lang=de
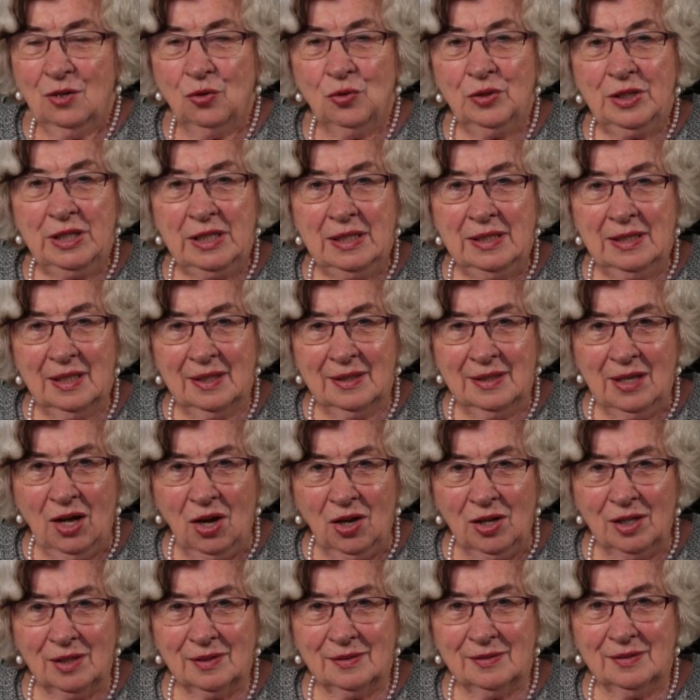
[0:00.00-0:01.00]
Und in der
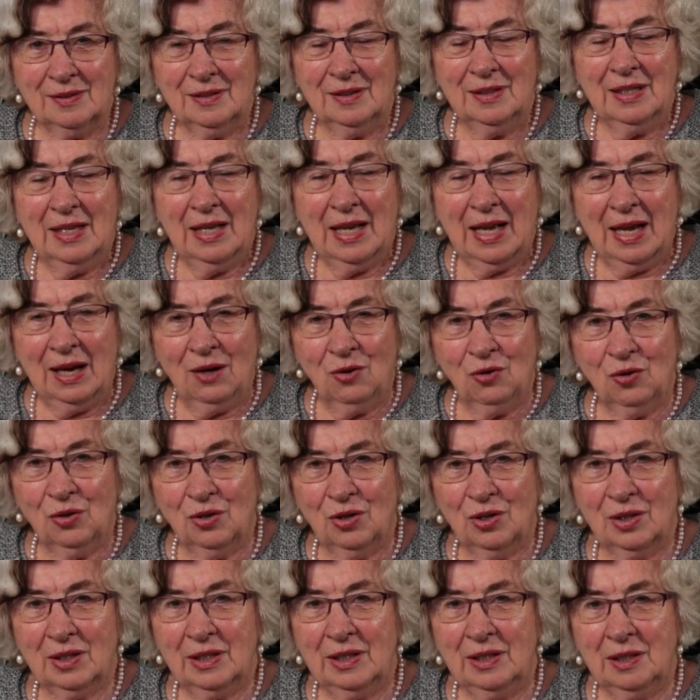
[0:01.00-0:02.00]
Nacht auch.